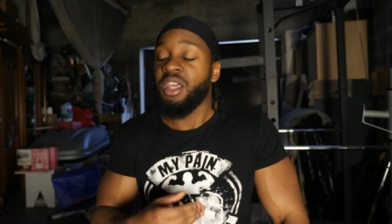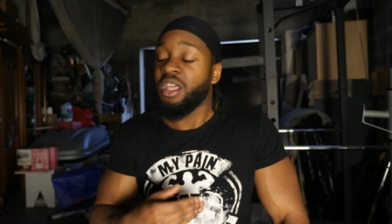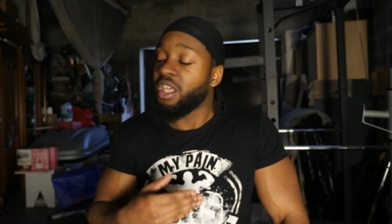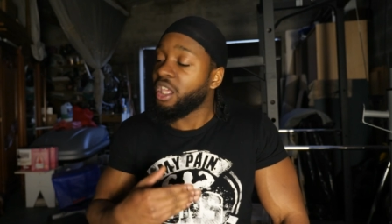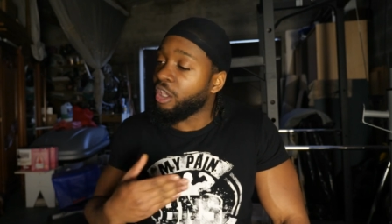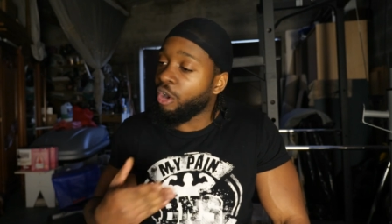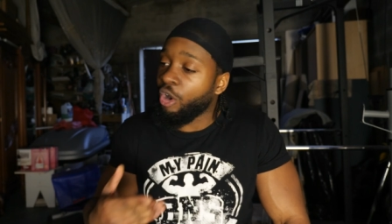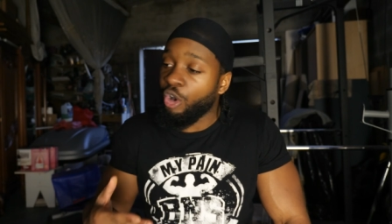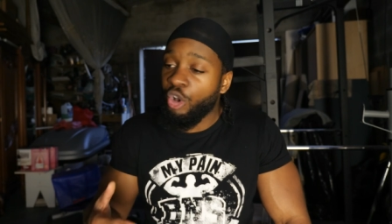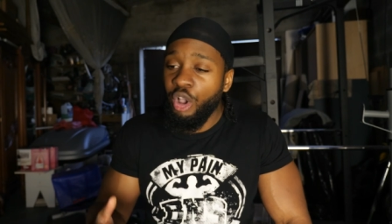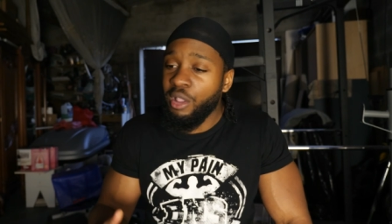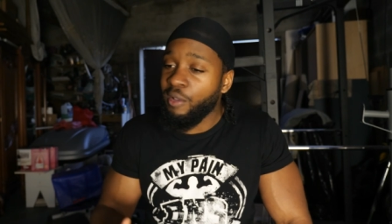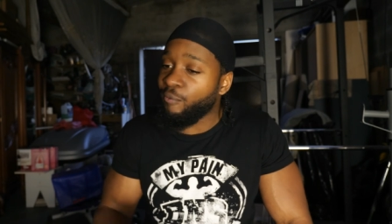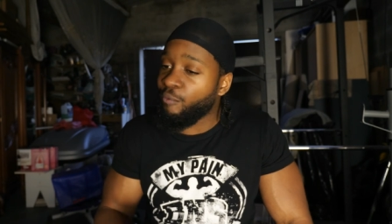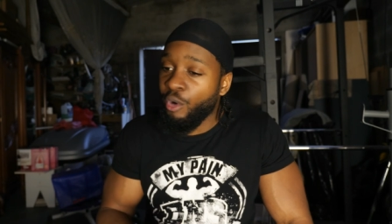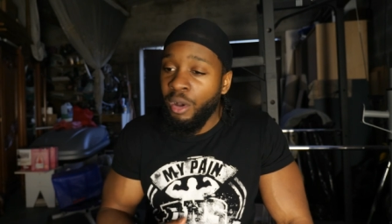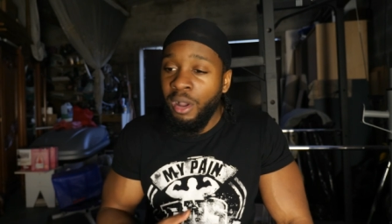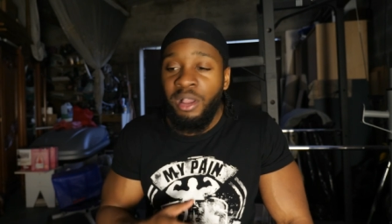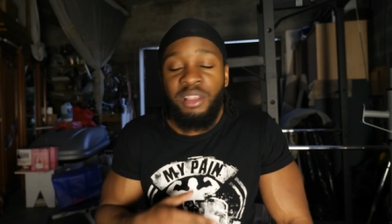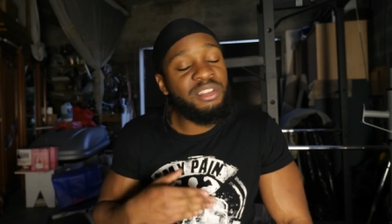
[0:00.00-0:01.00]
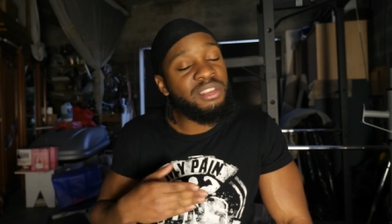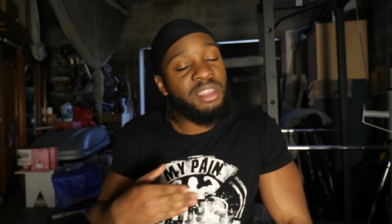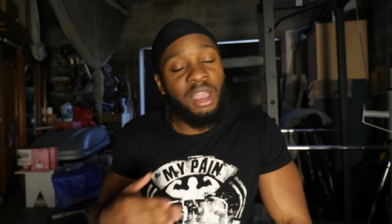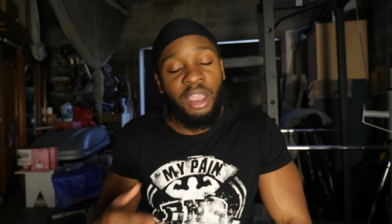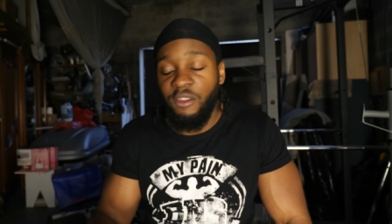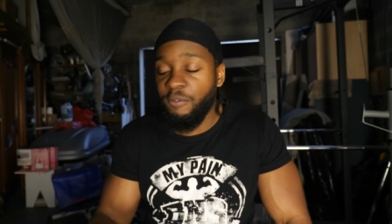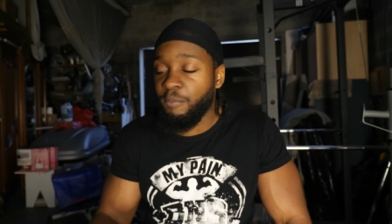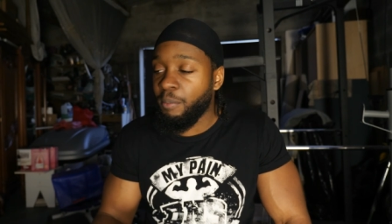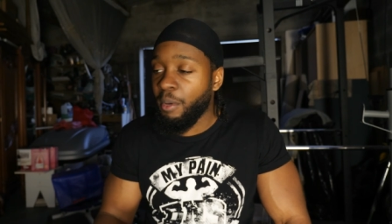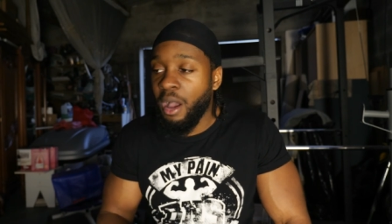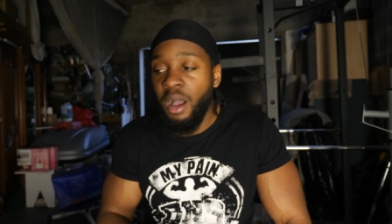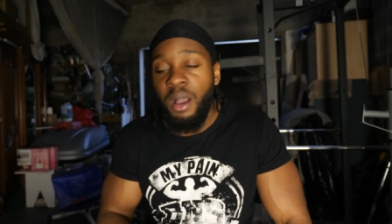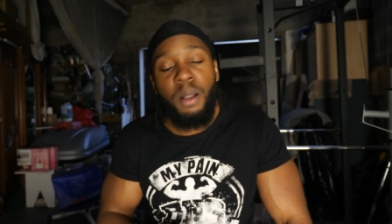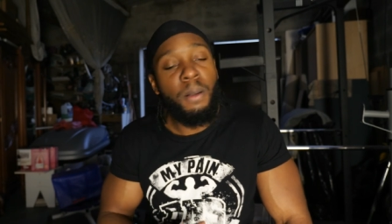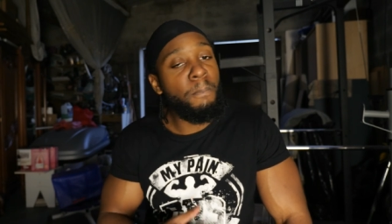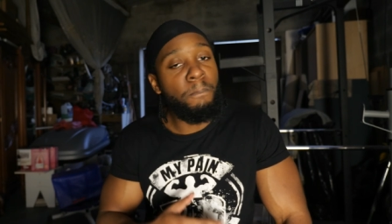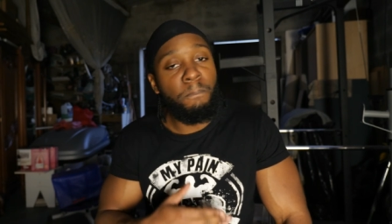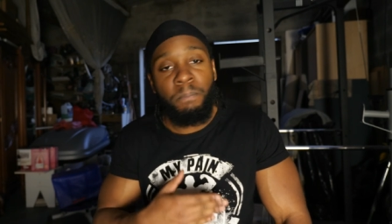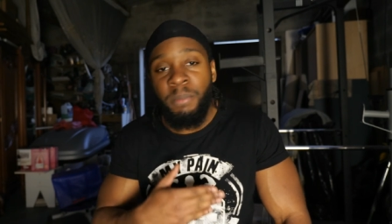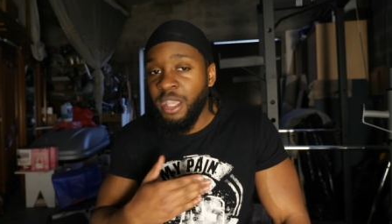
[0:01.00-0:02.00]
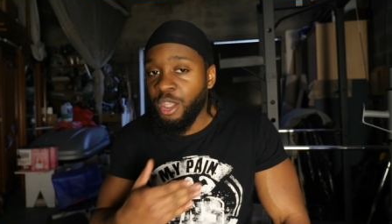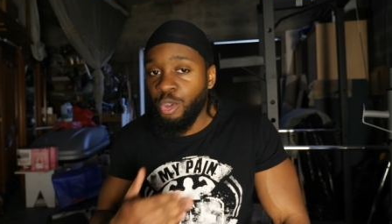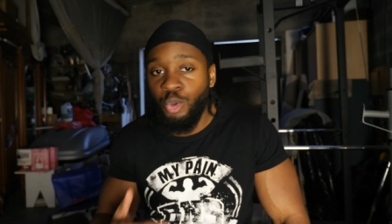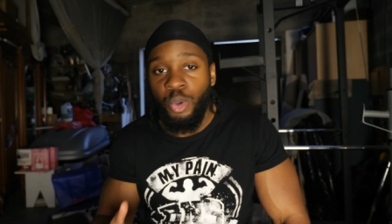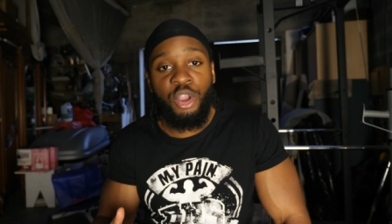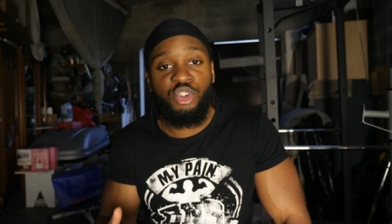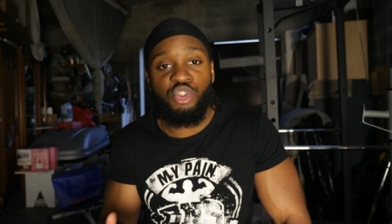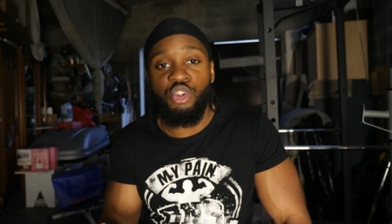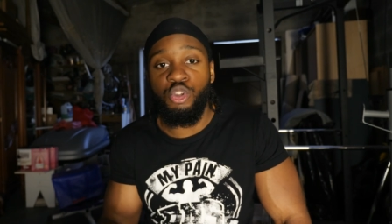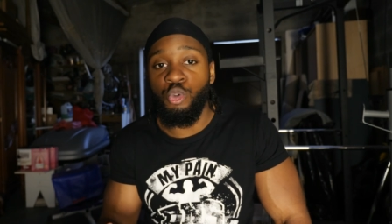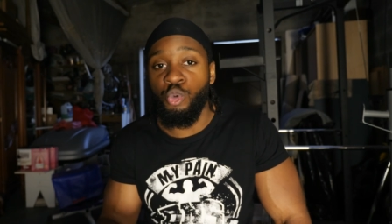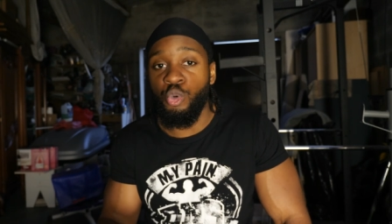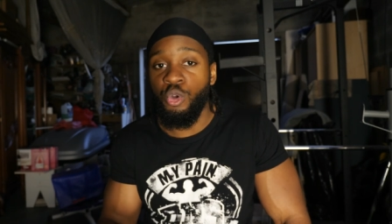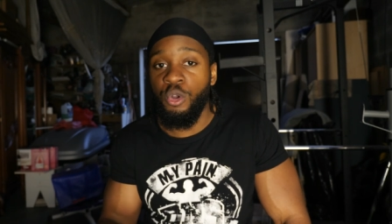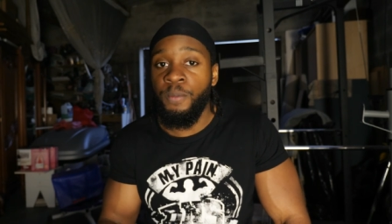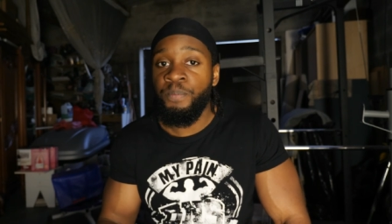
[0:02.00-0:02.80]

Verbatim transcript: Et encore une fois, si t'arrives pas, mets-toi à genoux.